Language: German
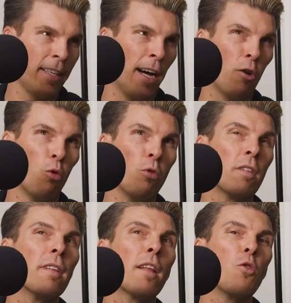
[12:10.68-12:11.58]
Ja,
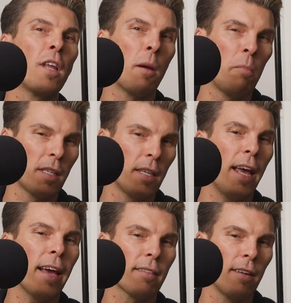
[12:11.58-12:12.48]
und natürlich ein bisschen
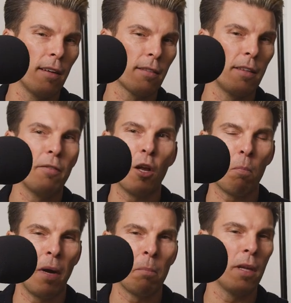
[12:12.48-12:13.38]
externes
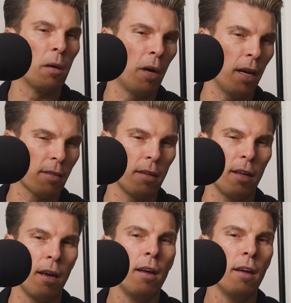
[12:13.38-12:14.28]
Development mit ein paar
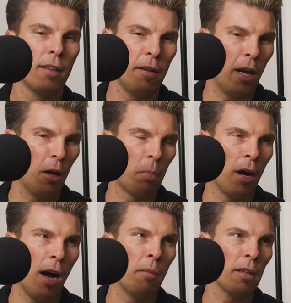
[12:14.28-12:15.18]
externe
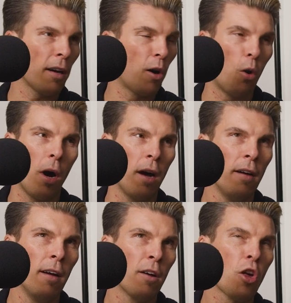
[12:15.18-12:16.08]
Developer, aber der Core,
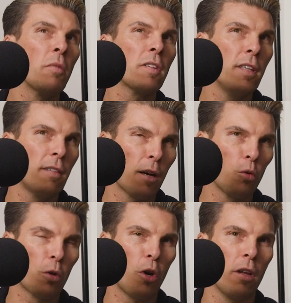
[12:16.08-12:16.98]
schau, was die sehr
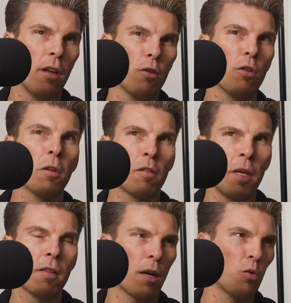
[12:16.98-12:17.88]
gut können oder was
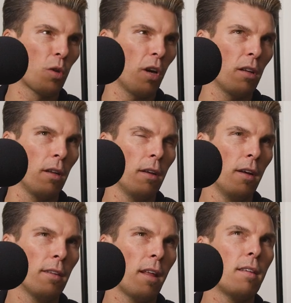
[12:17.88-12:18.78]
wir sehr gut können,
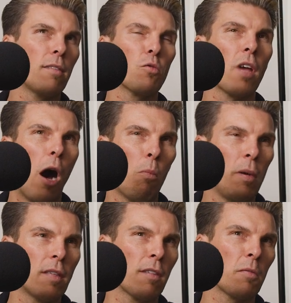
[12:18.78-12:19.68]
das ist unser
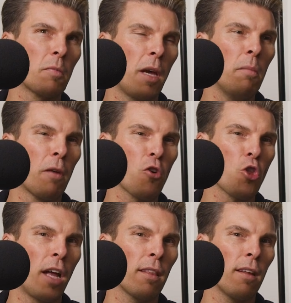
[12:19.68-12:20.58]
Hauptbusiness, was wir immer
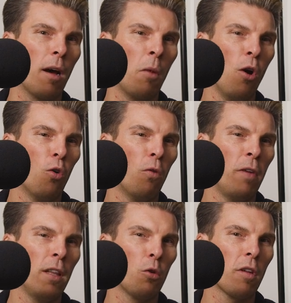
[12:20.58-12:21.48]
verstanden haben. Und
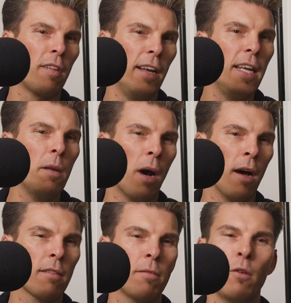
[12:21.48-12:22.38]
wenn du das Lean
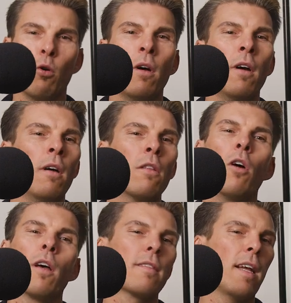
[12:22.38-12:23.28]
machst, wenn du, du
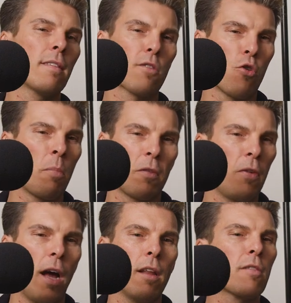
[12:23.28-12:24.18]
hast dein Skript
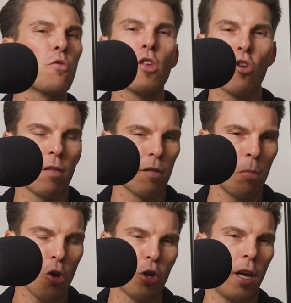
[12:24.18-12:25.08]
für alle Screenshots
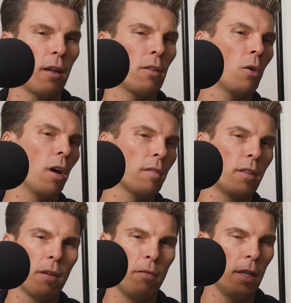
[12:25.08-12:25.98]
zum Erstellen, du hast
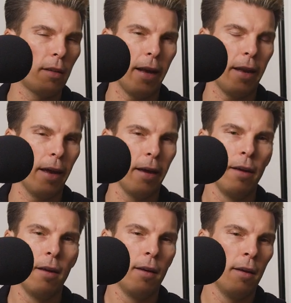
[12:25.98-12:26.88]
irgendwie deine,
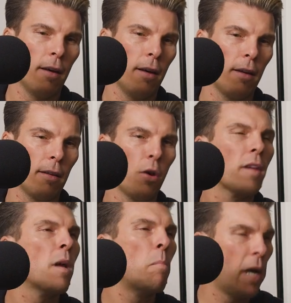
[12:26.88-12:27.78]
äh, du
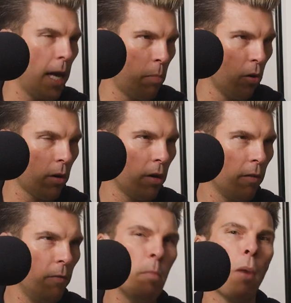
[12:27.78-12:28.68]
hast ein Playbook,
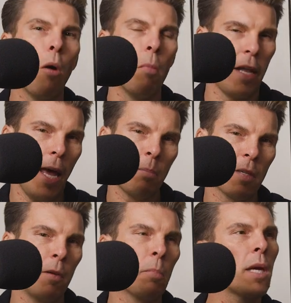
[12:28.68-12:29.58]
wie baut man
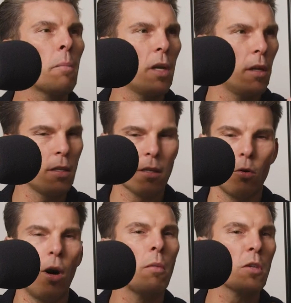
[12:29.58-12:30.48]
Apps, wie bringt man die in den
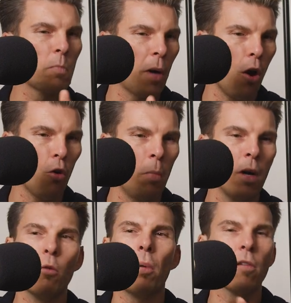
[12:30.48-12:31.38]
Store, was braucht
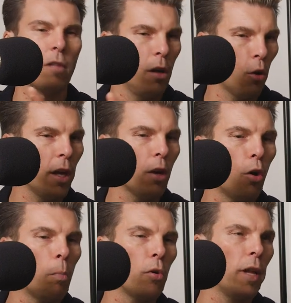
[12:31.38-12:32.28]
man, du baust die
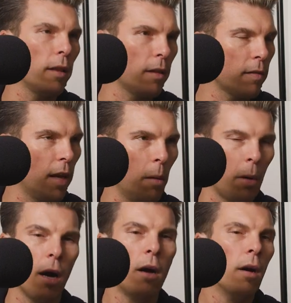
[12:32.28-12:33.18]
Login-Komponente
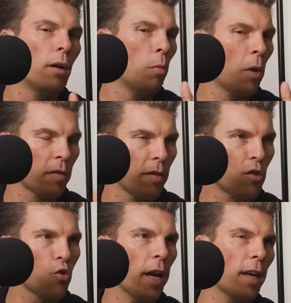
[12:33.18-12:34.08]
selber, du machst das
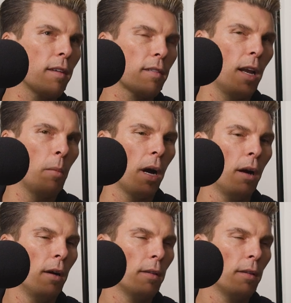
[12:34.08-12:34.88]
Tracking selber.